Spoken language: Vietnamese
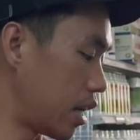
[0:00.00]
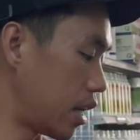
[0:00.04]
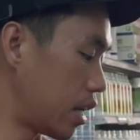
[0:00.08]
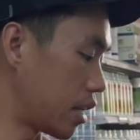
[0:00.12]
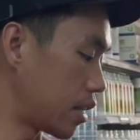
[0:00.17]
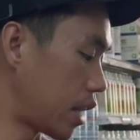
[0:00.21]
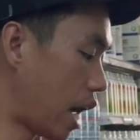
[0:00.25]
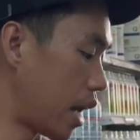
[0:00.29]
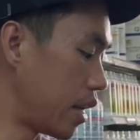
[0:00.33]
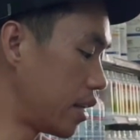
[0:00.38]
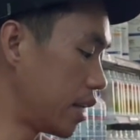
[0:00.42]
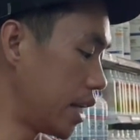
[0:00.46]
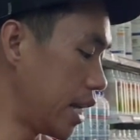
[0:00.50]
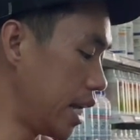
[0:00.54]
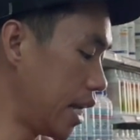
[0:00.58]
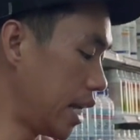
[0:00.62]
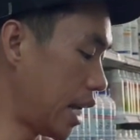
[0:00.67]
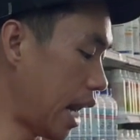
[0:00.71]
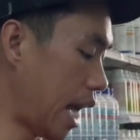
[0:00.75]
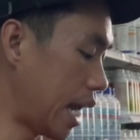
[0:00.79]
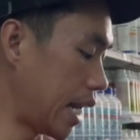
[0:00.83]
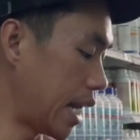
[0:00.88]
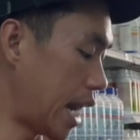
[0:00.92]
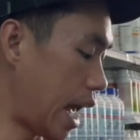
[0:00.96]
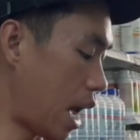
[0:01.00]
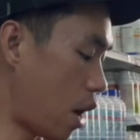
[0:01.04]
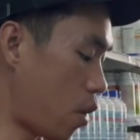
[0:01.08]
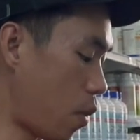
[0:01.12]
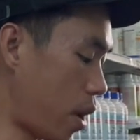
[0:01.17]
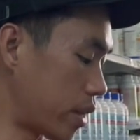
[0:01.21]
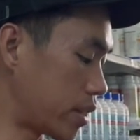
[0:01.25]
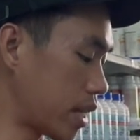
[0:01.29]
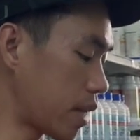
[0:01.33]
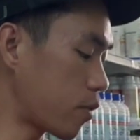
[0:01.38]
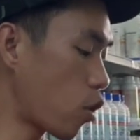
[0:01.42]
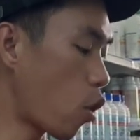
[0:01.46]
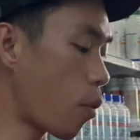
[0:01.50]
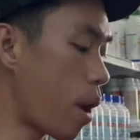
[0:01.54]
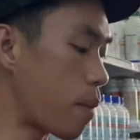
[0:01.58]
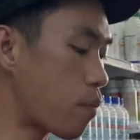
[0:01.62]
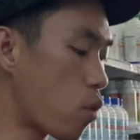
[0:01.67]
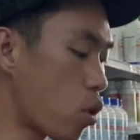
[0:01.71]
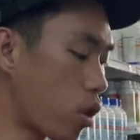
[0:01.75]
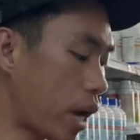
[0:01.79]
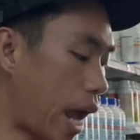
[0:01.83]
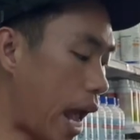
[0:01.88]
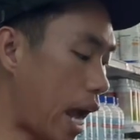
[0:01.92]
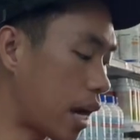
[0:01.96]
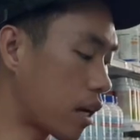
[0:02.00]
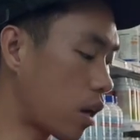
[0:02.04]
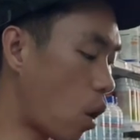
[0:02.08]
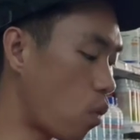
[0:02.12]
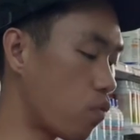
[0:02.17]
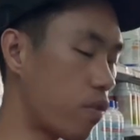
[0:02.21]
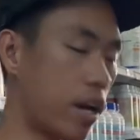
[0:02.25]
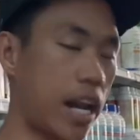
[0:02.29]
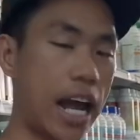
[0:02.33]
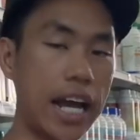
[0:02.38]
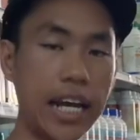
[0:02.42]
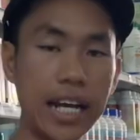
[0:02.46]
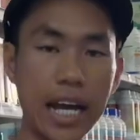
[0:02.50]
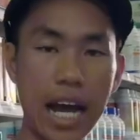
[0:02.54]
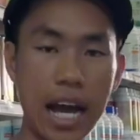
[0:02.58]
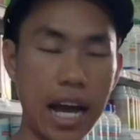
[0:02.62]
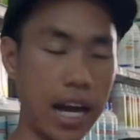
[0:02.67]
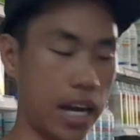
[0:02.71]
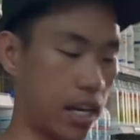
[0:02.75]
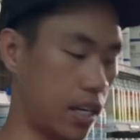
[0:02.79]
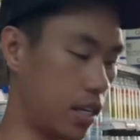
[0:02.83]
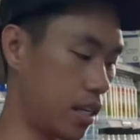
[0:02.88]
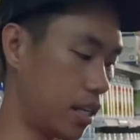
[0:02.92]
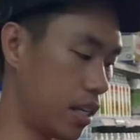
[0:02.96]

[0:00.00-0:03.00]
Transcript: thần y này là hoạt chất robamoca cộng với lại à,